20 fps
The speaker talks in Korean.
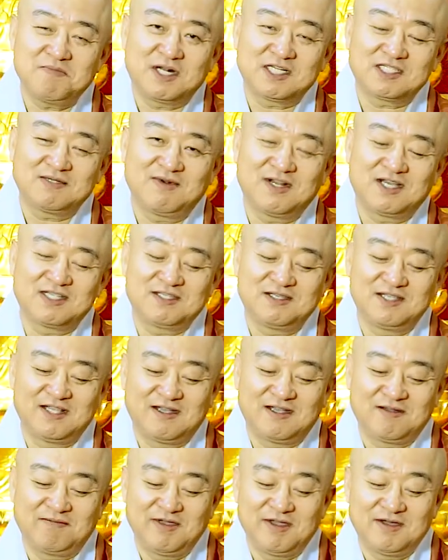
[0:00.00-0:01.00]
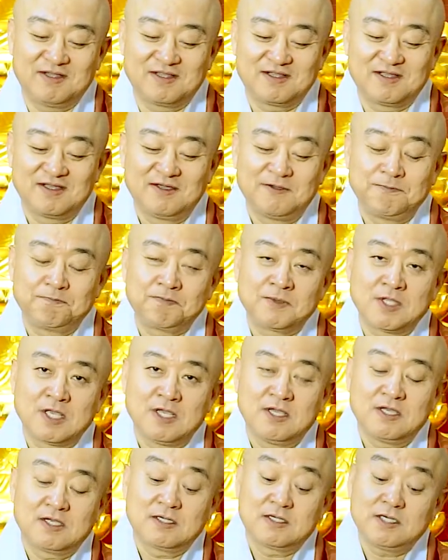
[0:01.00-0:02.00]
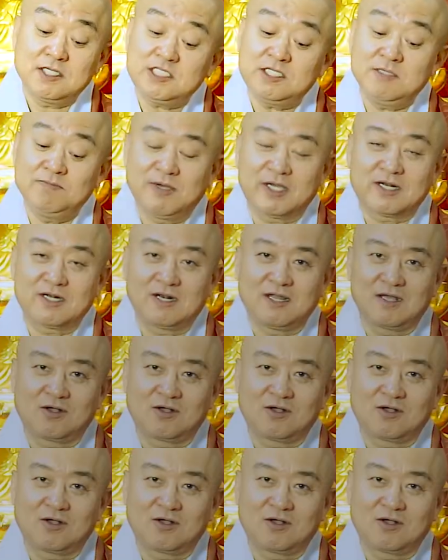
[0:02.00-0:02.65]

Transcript: 말씀을 하시냐면 거친 말을